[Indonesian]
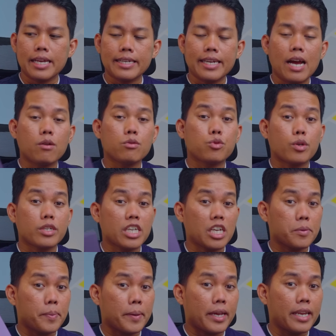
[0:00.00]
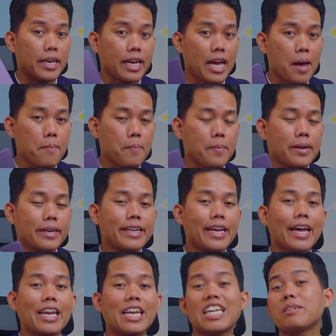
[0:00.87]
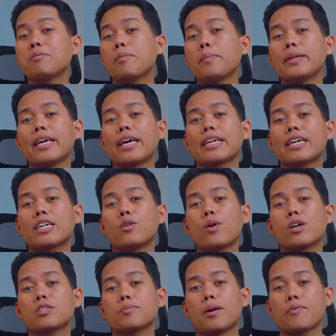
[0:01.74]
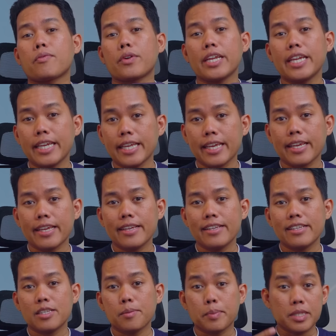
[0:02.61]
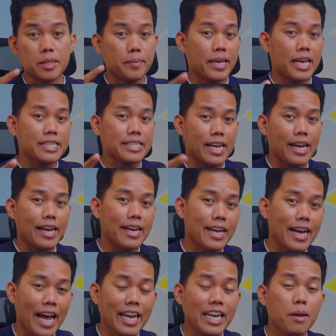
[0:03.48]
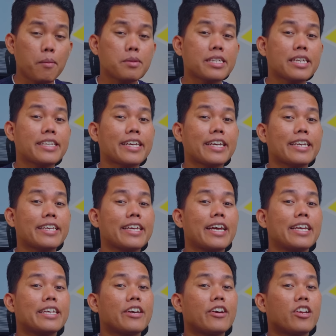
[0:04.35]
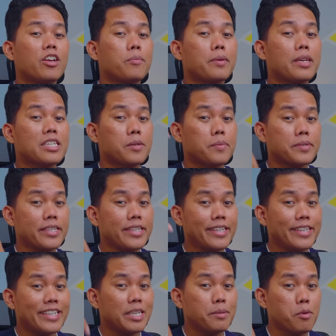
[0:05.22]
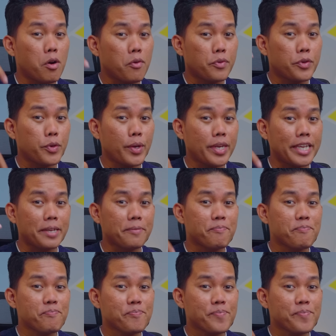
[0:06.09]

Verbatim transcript: Nah, untuk ngecek spek lengkap dan link pembelian kedua smartphone ini, seperti biasa, Anda bisa cek linknya di kolom deskripsi di bawah video ini.